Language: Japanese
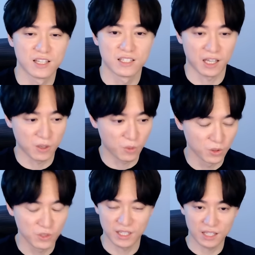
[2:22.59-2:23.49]
最高
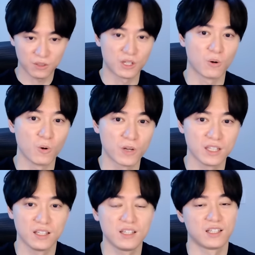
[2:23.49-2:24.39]
のスタートに貢
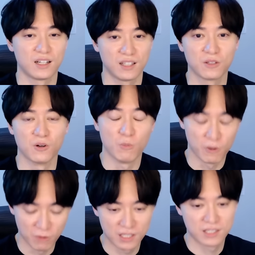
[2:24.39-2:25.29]
献できたらなと思
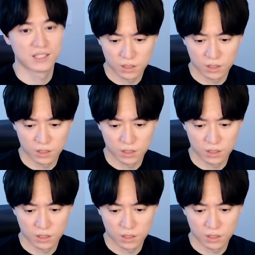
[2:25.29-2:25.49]
います。